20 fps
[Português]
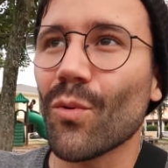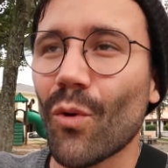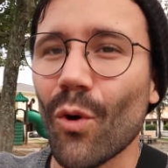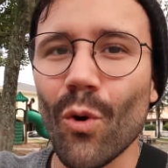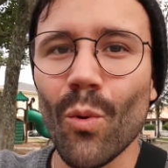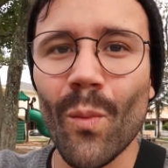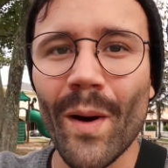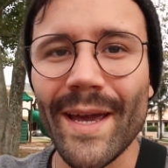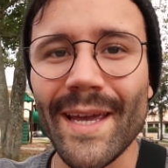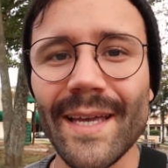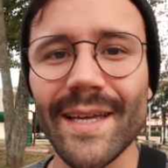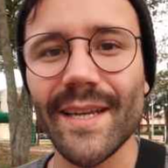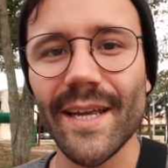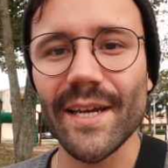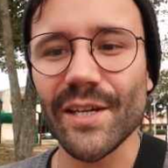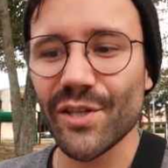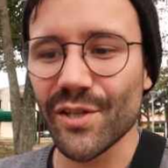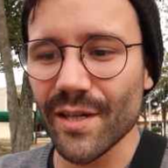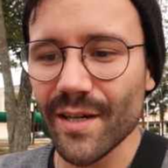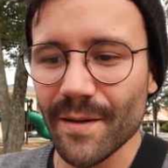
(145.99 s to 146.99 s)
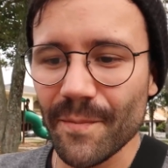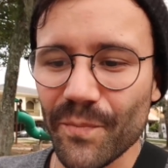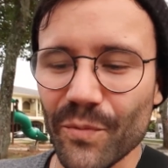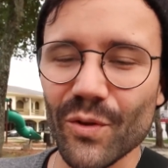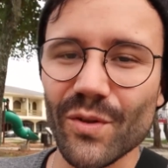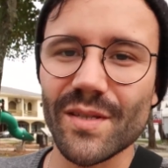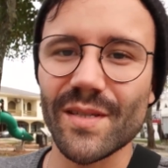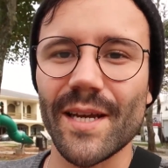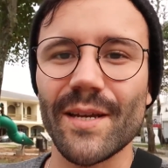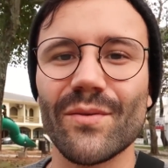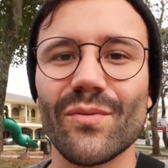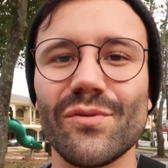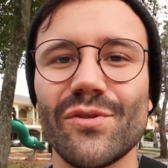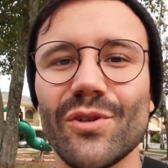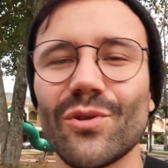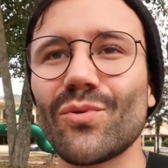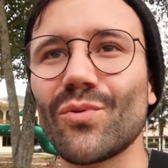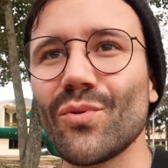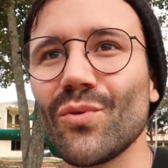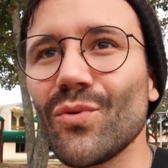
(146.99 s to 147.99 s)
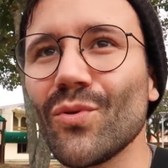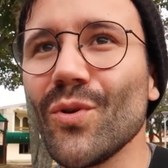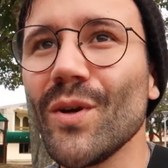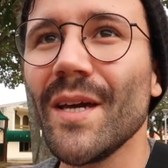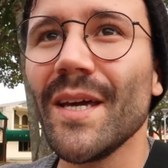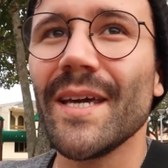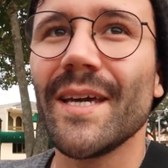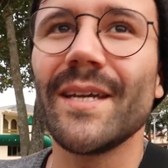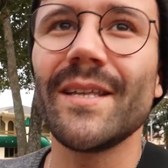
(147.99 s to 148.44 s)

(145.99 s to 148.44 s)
com uma igreja no centro de tudo